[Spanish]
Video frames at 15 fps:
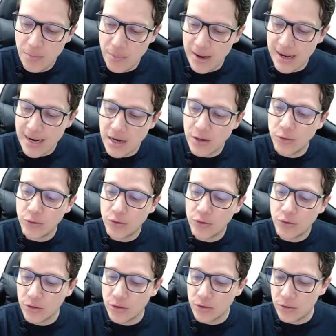para
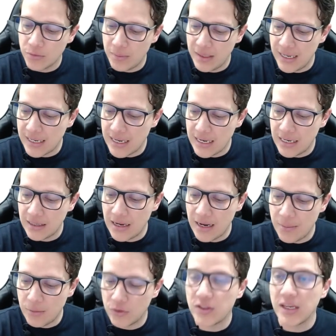nosotros, mira que aquí
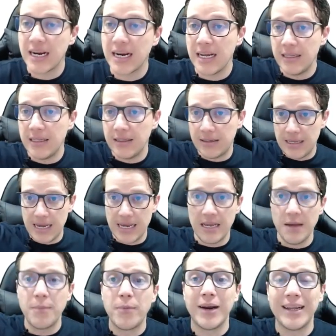tenemos secante de
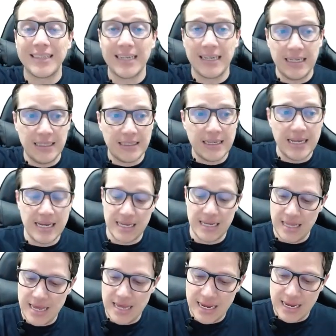x por la tangente de
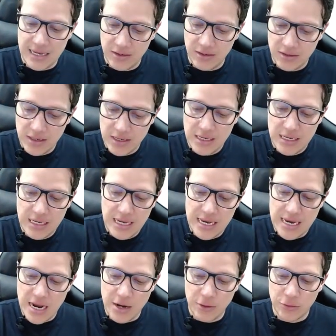x de x y
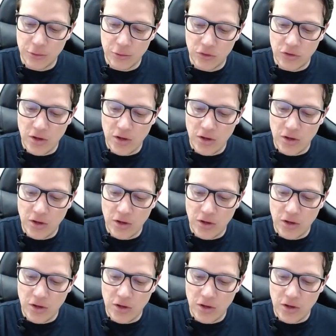ya nosotros